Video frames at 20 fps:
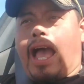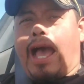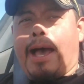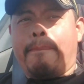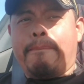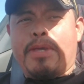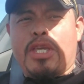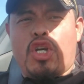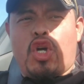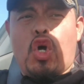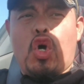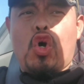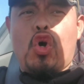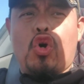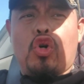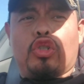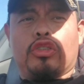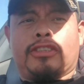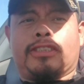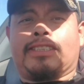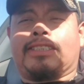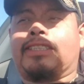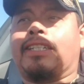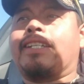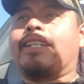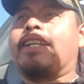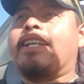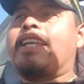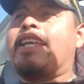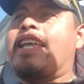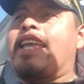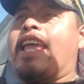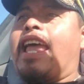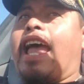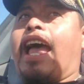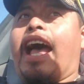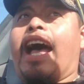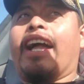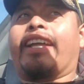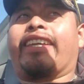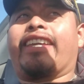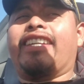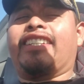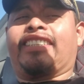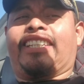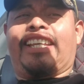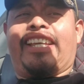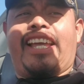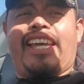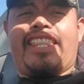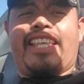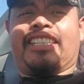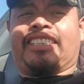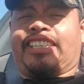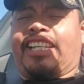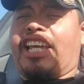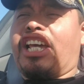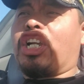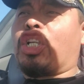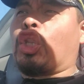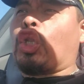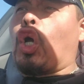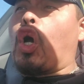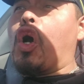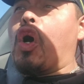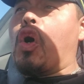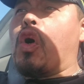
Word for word: Amigos, aquí sigue desierto.